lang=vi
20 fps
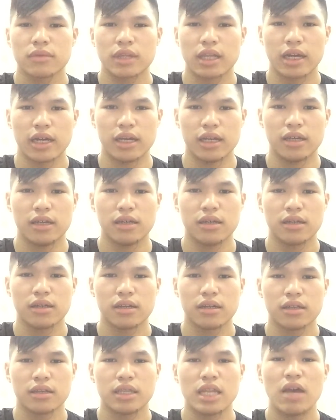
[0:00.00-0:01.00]
thì
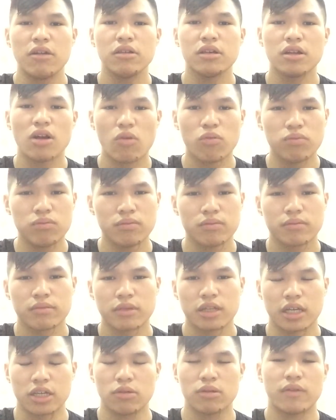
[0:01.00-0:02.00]
nếu như đúng
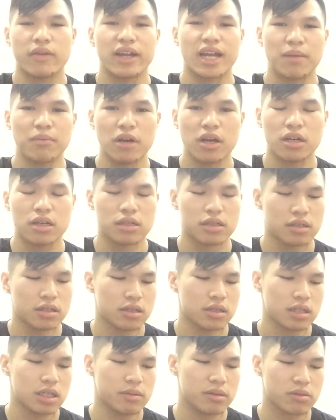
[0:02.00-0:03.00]
thì chúng ta phải cảm ơn,
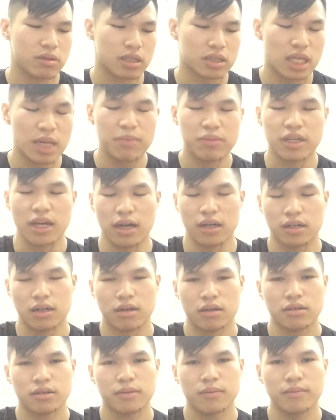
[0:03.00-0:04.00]
để chúng ta tiếp nhận
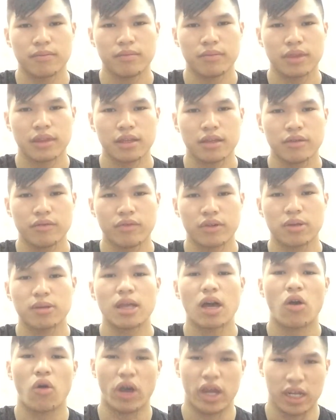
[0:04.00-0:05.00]
nó và chúng
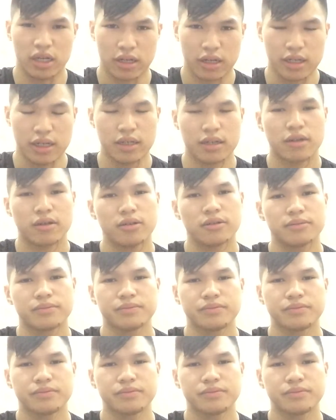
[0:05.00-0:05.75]
ta hoàn thiện nó.